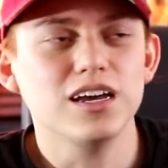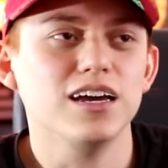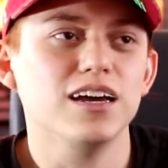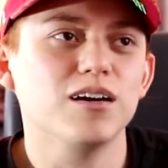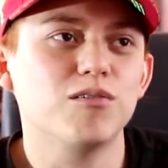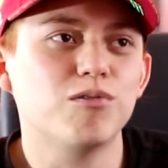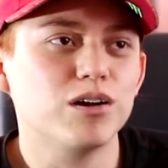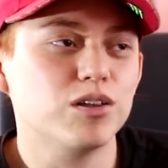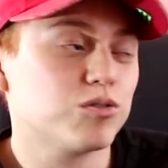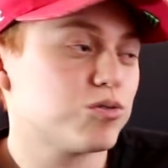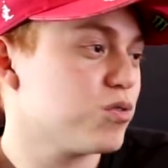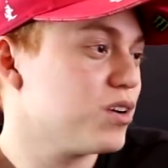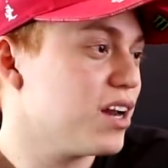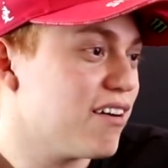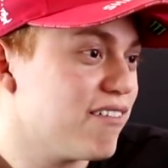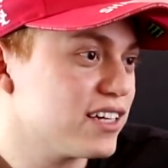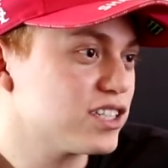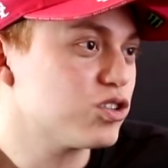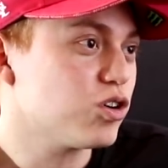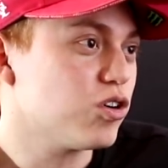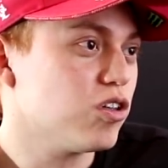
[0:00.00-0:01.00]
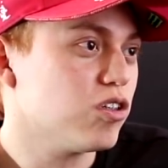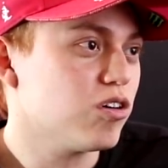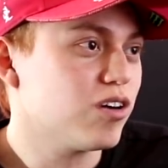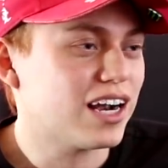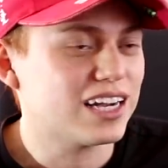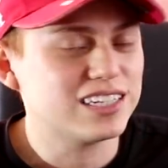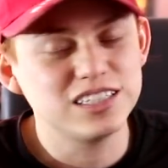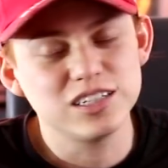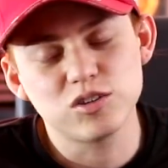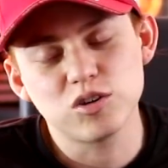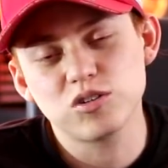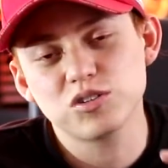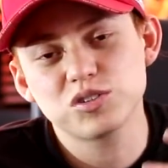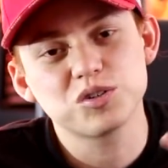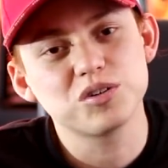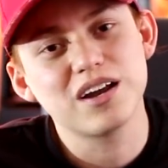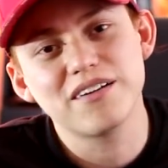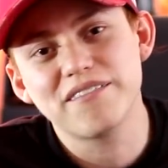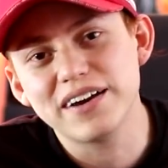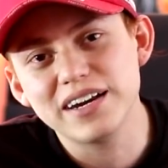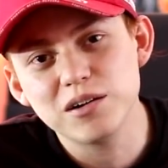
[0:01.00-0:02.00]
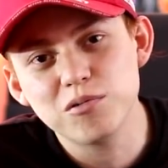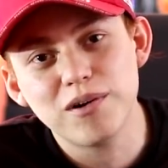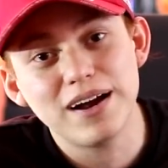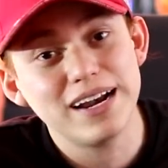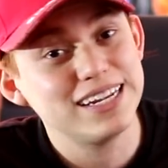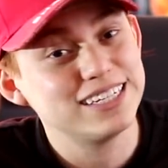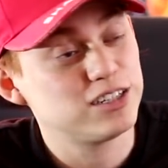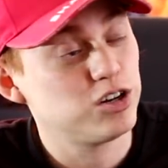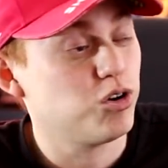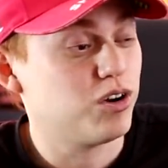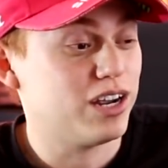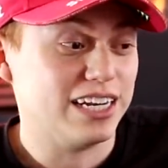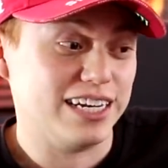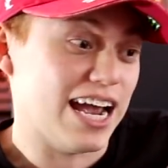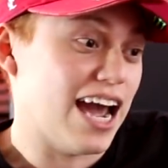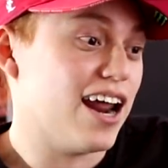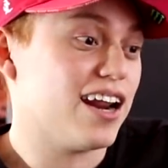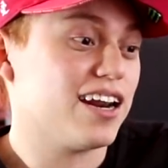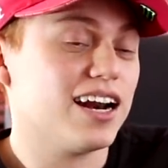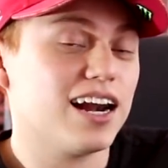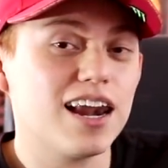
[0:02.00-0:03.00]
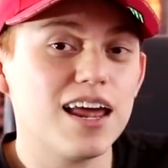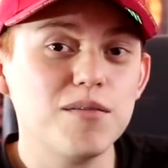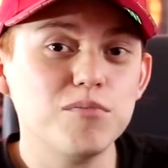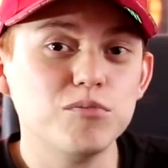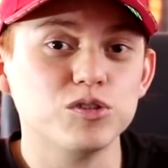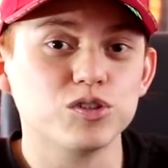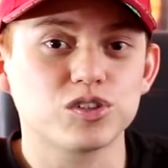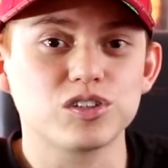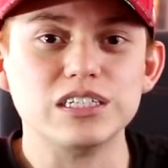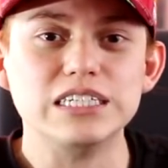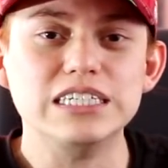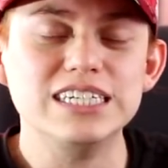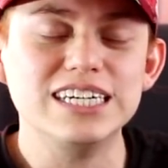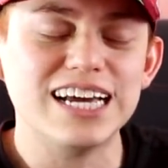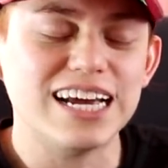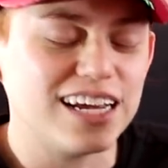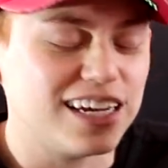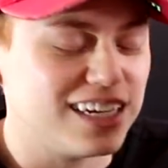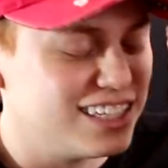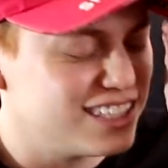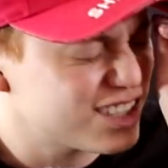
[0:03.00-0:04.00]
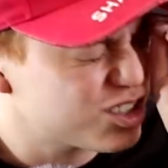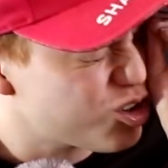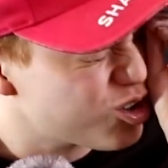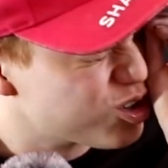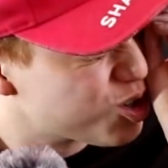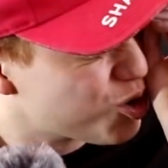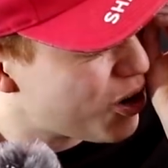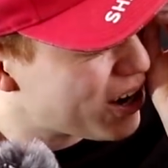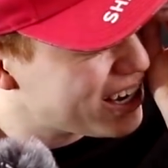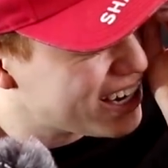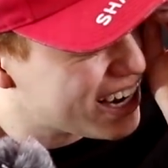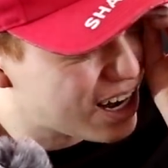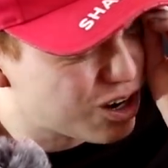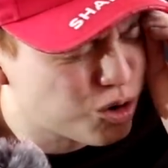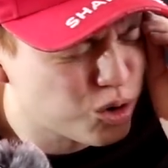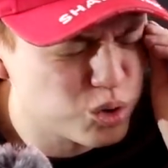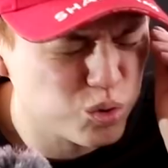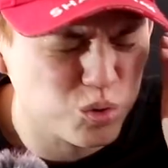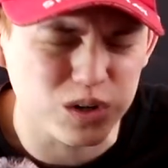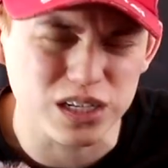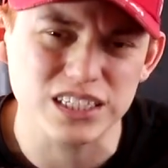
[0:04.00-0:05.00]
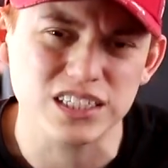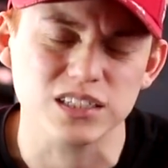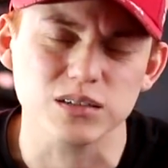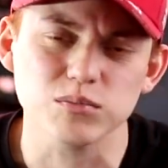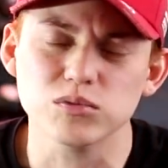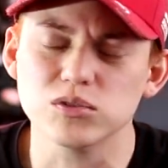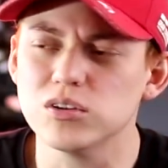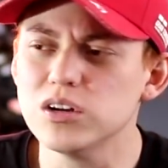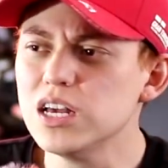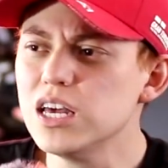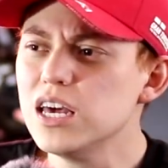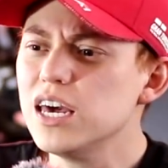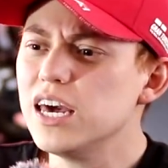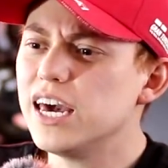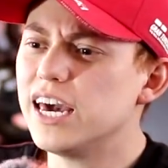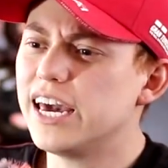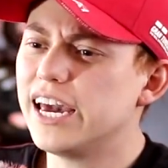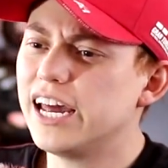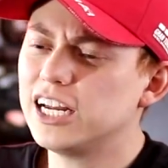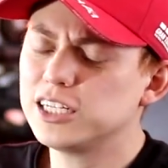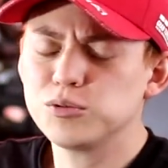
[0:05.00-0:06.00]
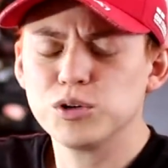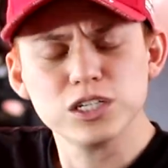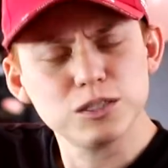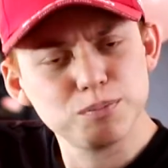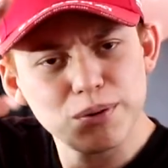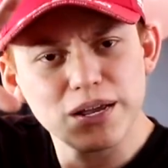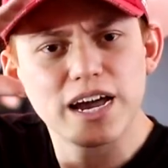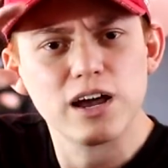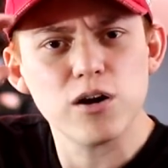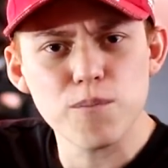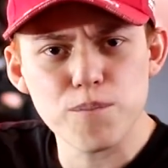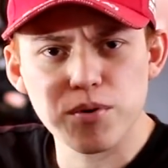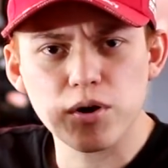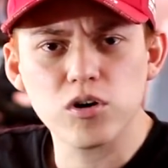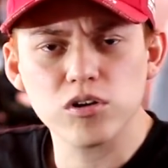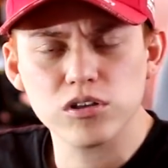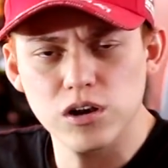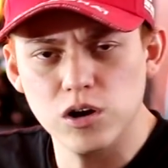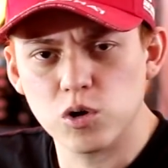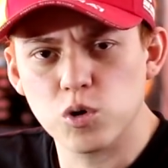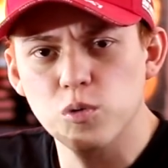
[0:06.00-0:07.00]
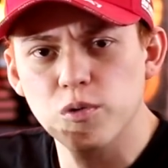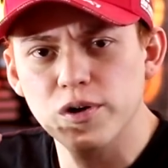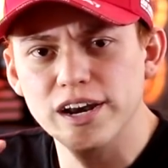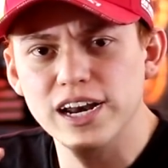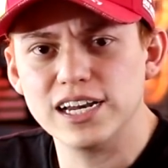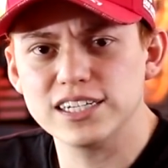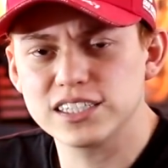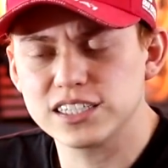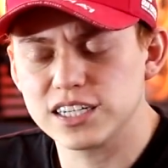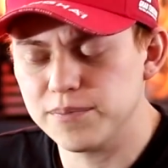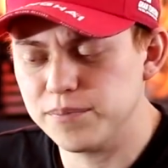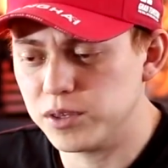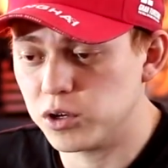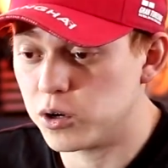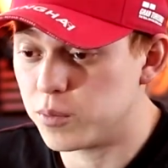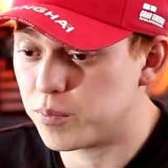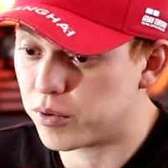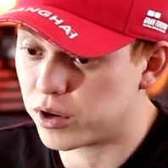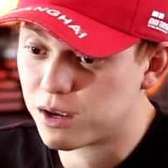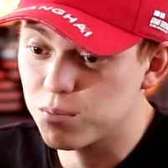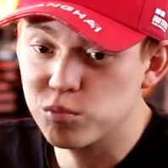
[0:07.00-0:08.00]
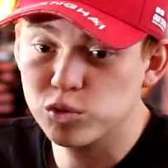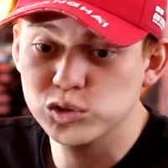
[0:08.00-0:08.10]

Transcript: Eh, cuando tuneabas todo, casi todos sonaban igual y es lo que ya arreglamos. Y, soltó ahí algo durísimo. Eh, les voy a explicar un poco de lo que hubo en el stream de hoy porque